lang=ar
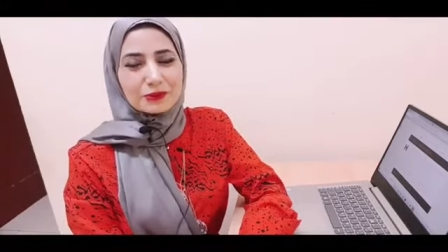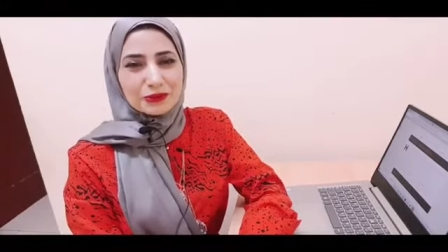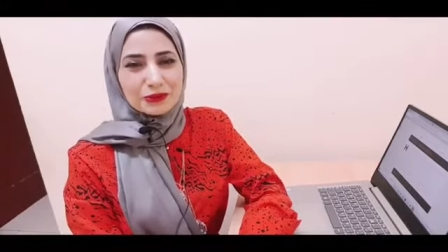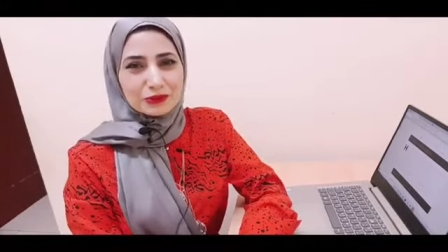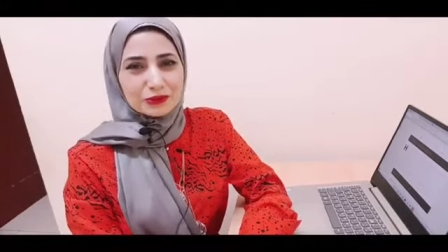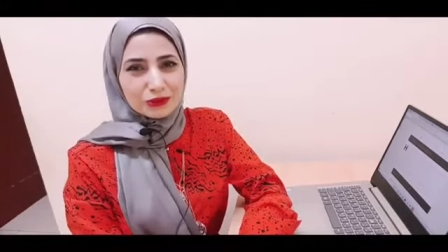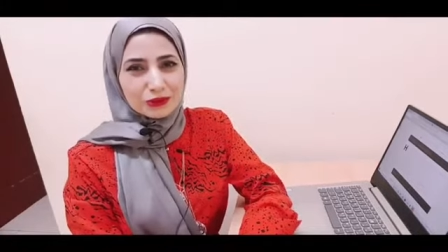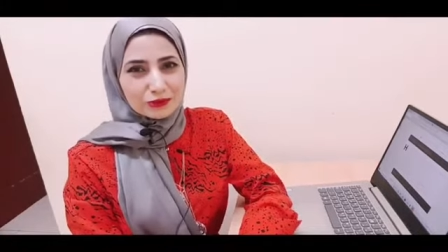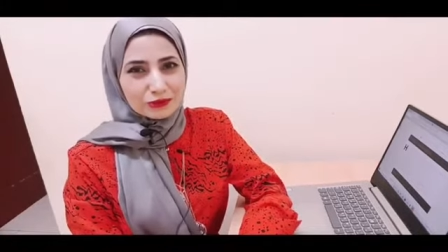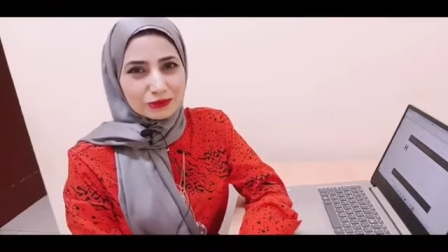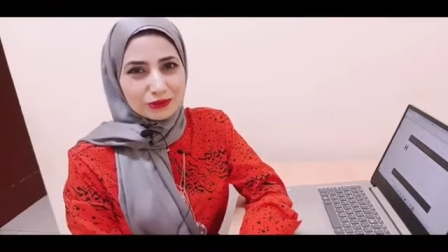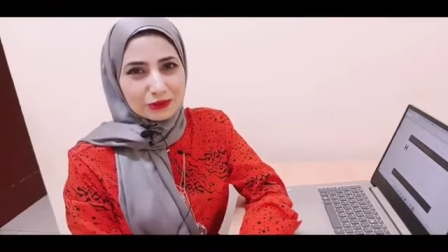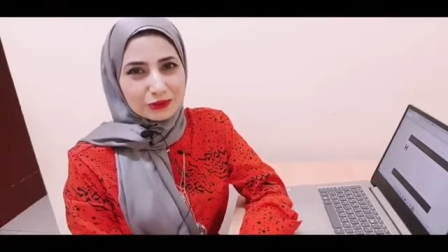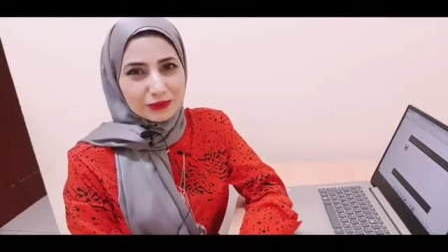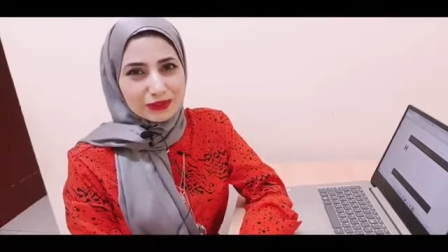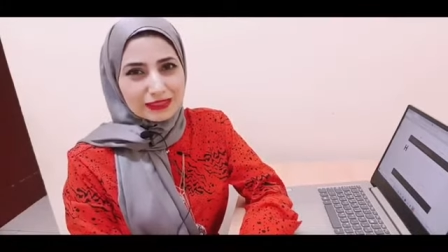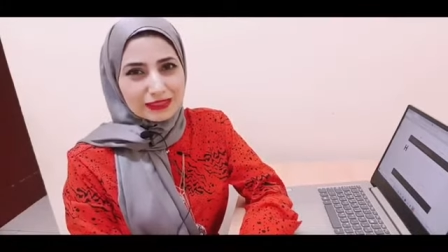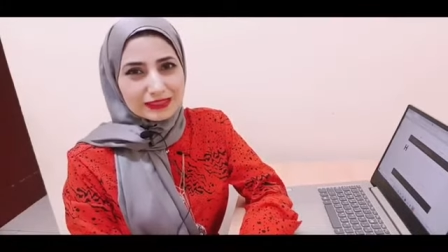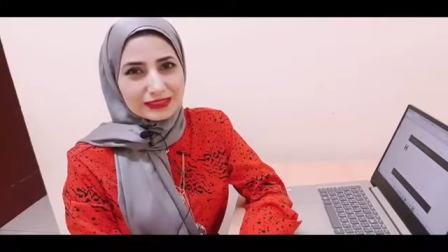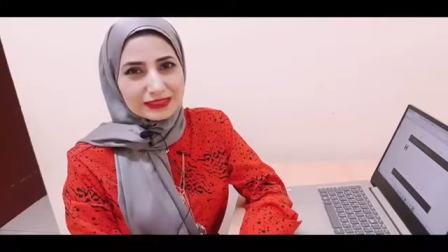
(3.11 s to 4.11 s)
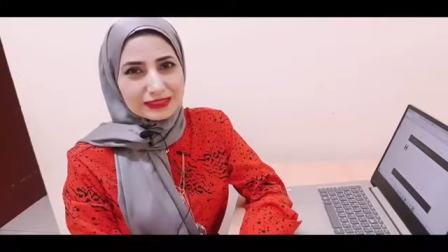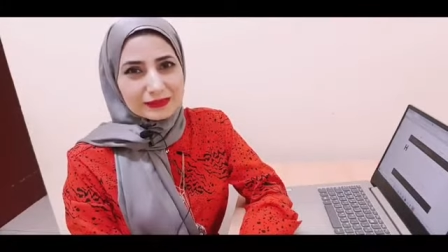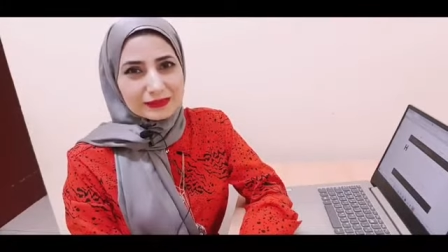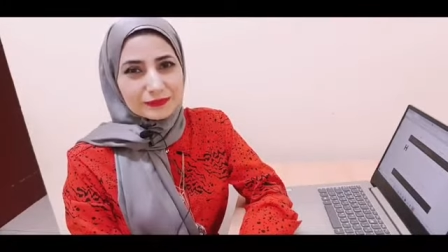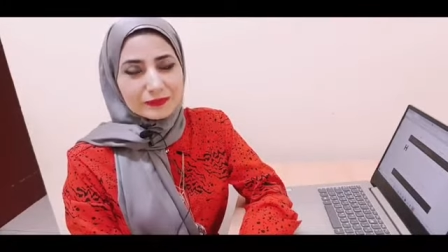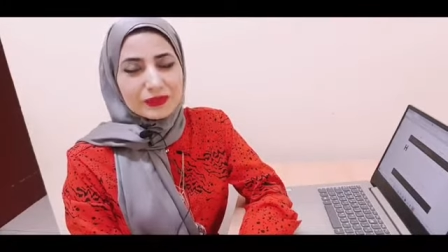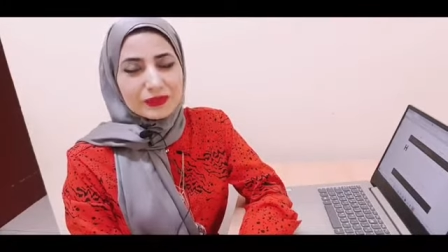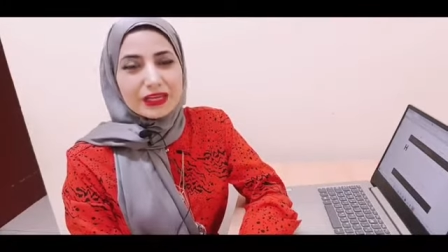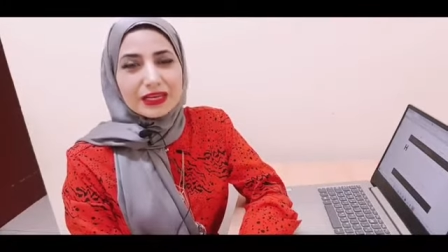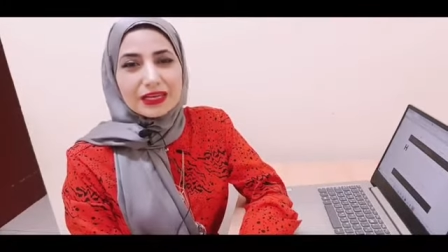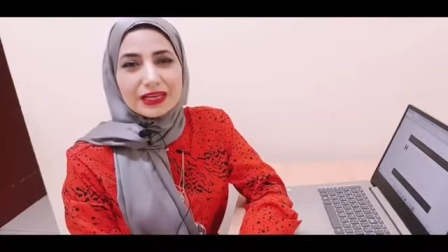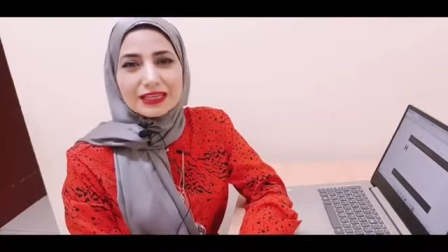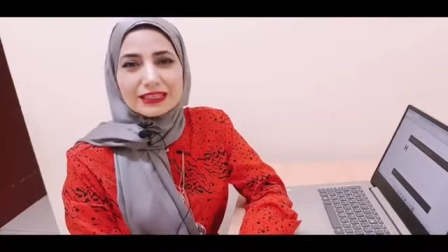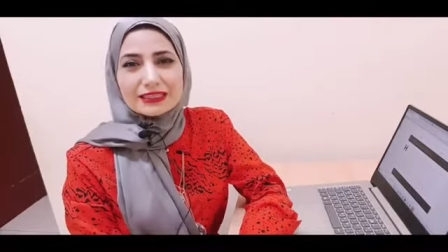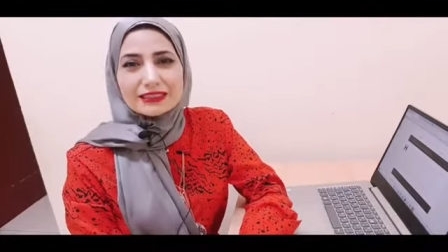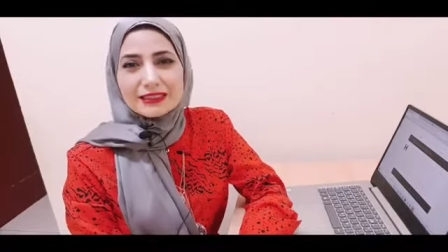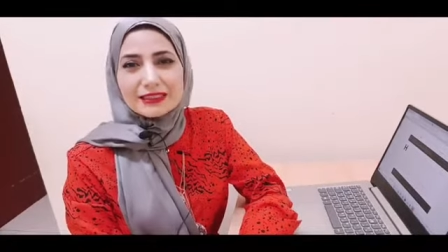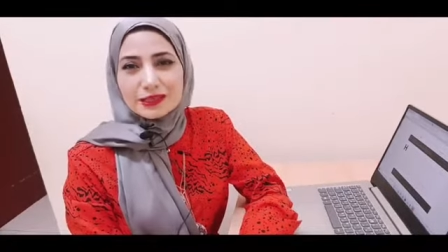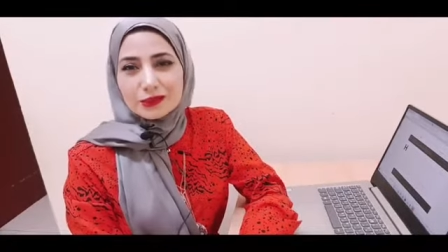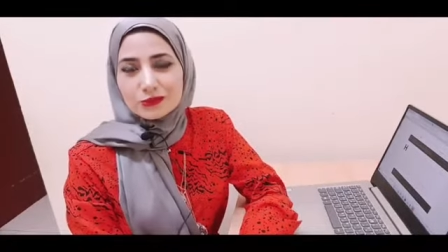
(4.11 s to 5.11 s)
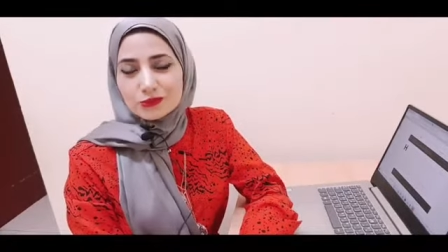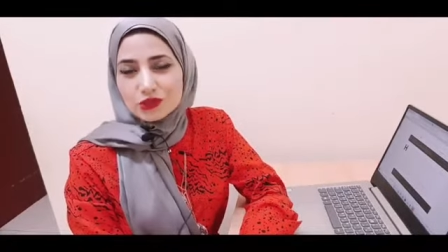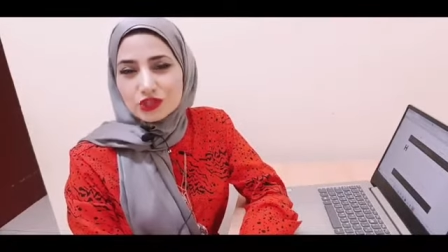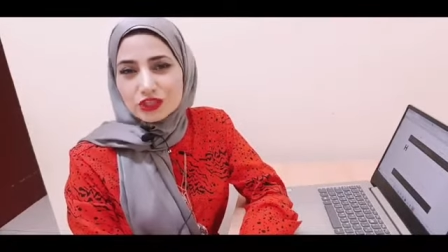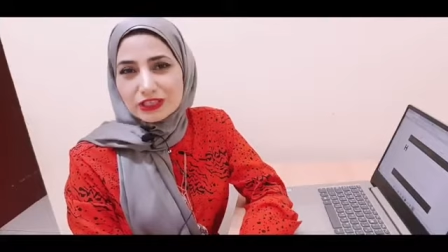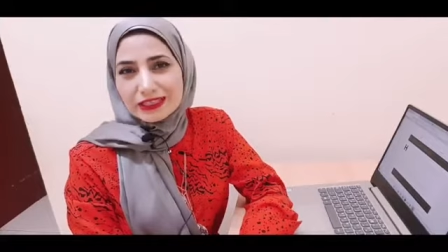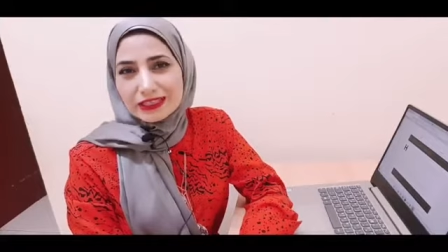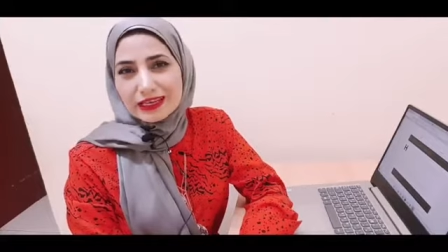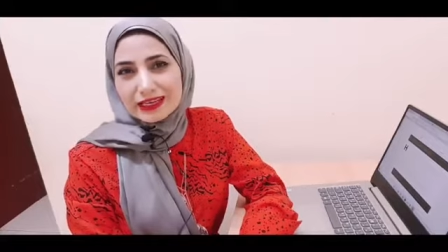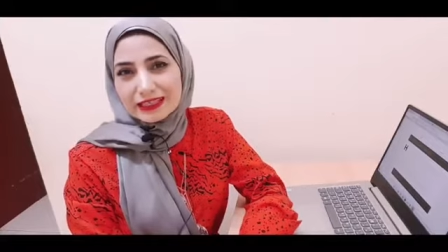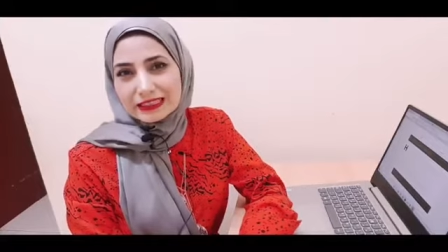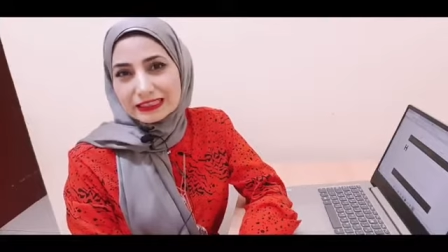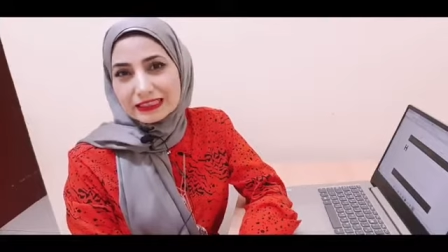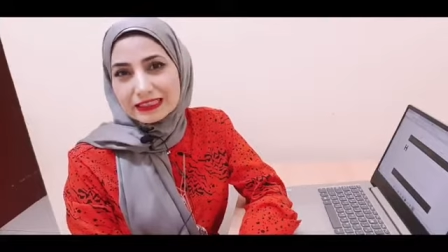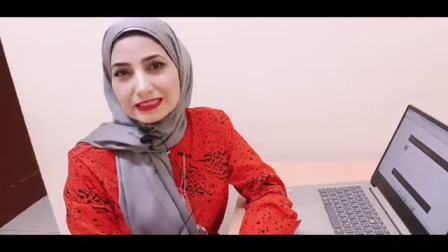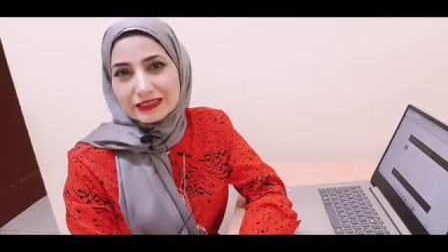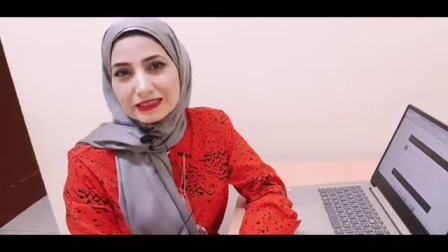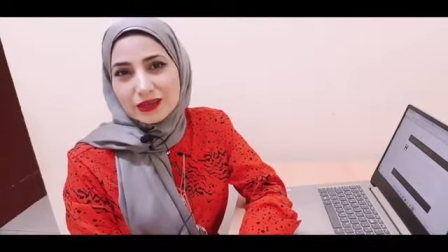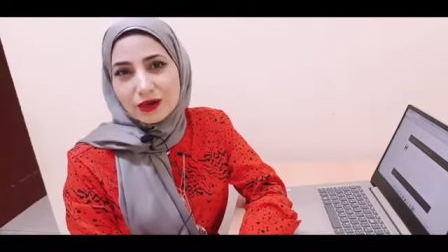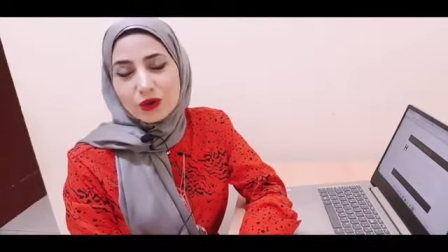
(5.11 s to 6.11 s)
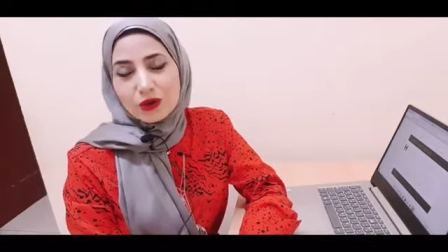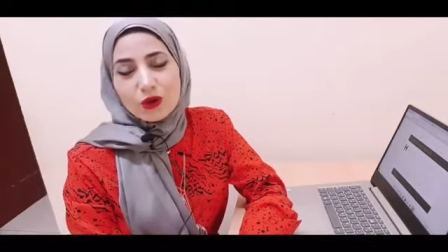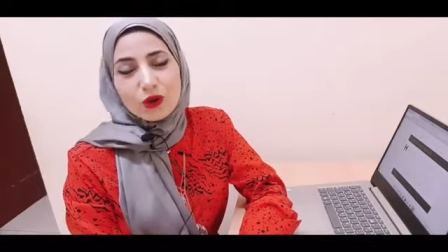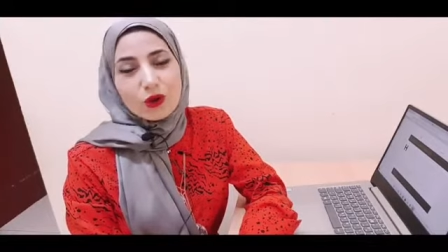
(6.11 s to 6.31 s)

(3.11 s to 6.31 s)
بوت أوف كواليتي عندك مشكلة عنيدة